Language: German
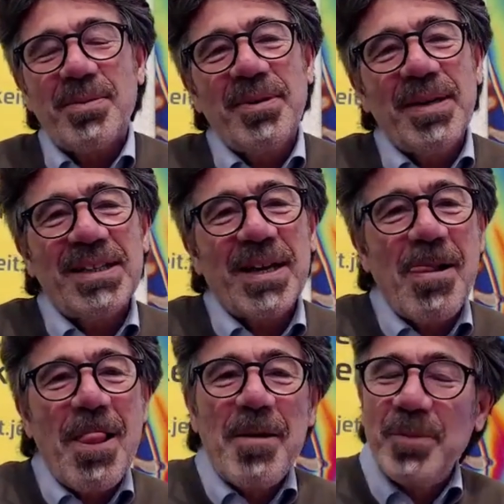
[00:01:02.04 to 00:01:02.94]

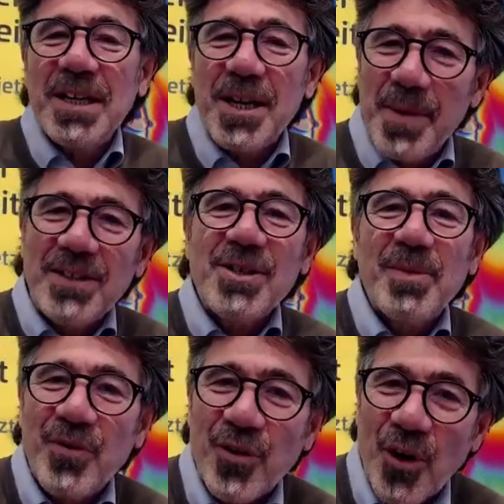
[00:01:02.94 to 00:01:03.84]
Kilometer mit einem
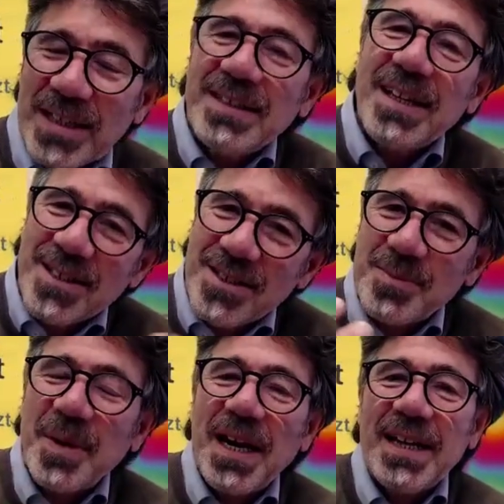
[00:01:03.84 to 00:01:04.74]
gemeinsamen Freund, der
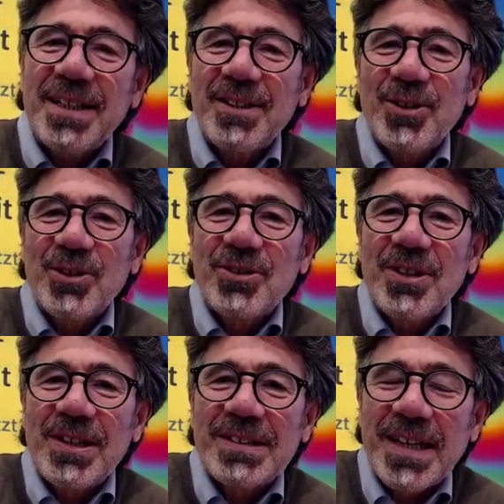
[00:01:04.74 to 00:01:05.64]
das begleitet hat,
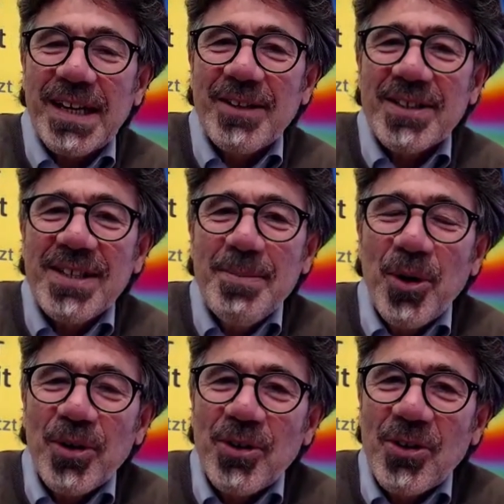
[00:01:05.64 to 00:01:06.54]
äh, der Gregor
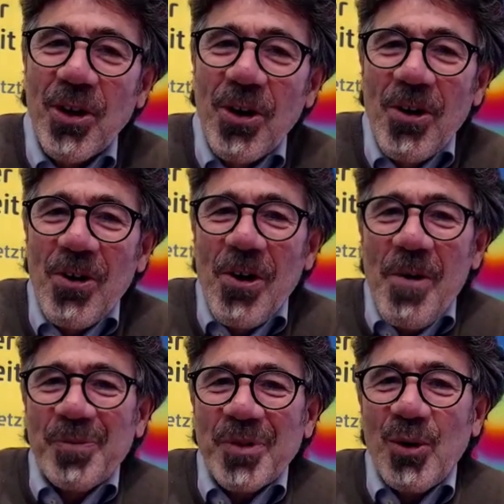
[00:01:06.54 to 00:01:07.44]
Sieböck.
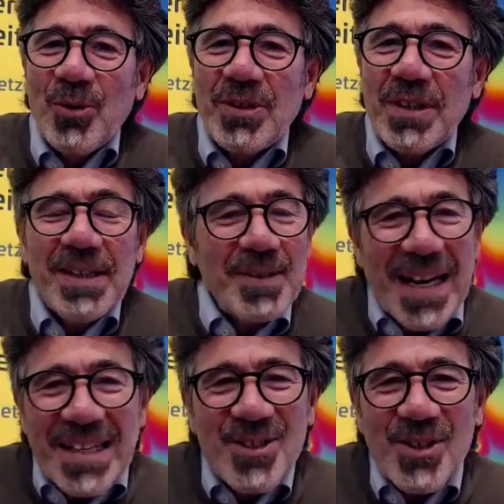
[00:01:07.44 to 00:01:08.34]
Und ich
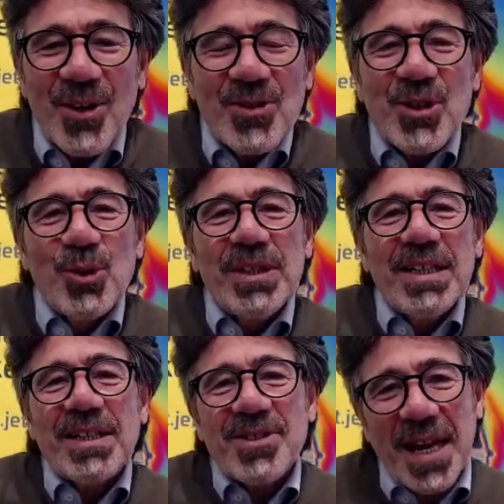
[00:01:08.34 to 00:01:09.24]
weiß noch ganz gut,
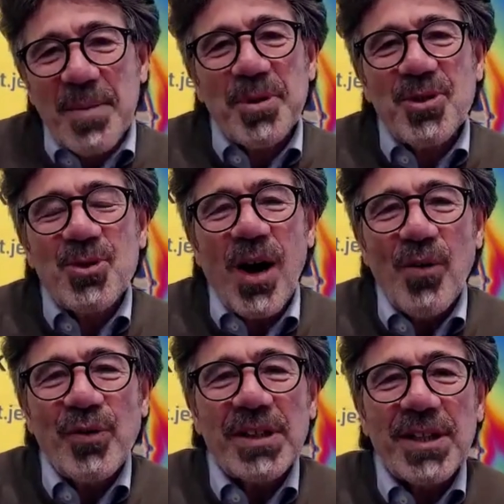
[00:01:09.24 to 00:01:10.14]
in Gastein bist du
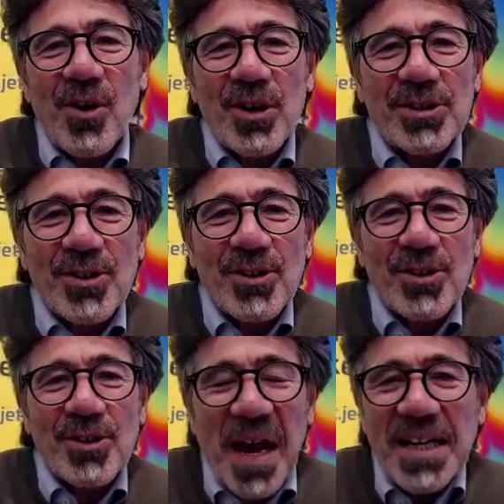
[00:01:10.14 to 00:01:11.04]
aufgetaucht aus
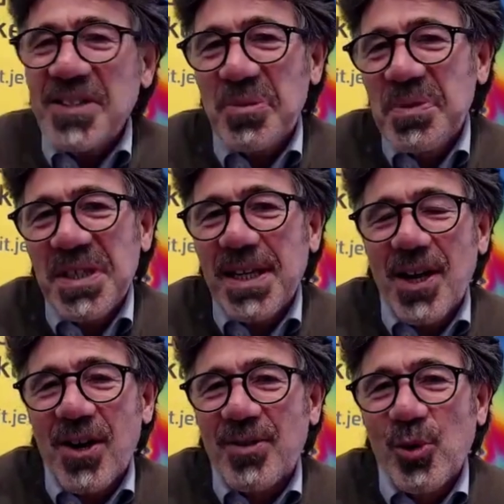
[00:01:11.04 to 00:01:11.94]
der Schweiz, habe nicht
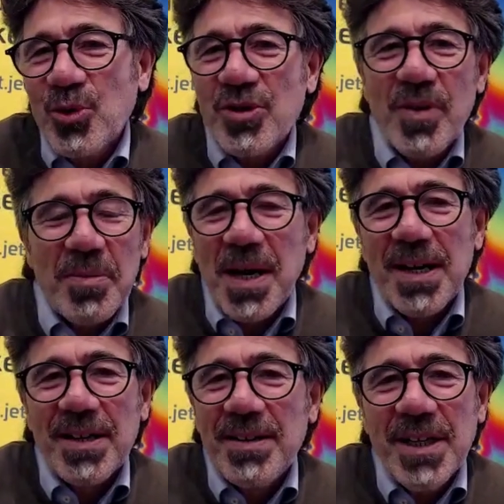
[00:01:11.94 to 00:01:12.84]
genau gewusst, wir haben
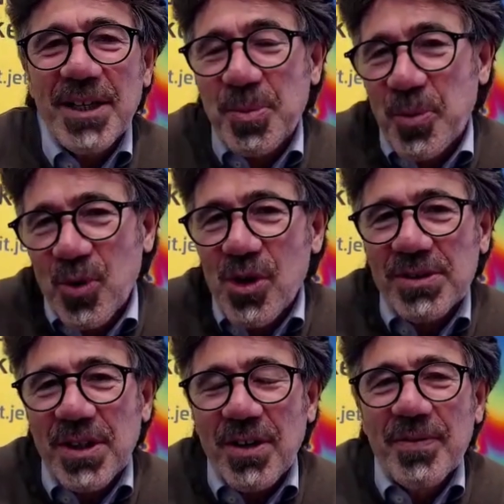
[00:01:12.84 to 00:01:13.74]
mal nicht
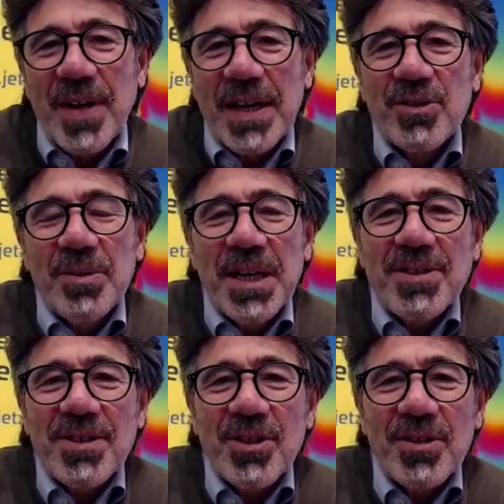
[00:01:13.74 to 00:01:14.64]
gesprochen dann, weil du am
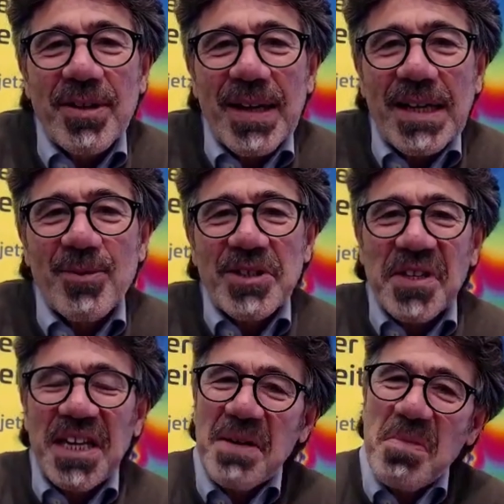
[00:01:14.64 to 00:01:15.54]
nächsten Tag wieder weg
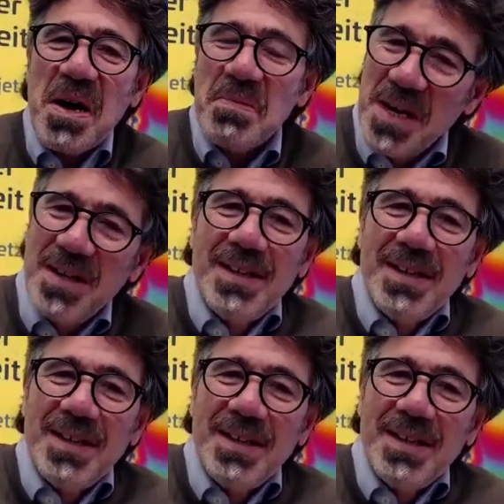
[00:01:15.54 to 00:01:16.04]
warst, denke ich mir,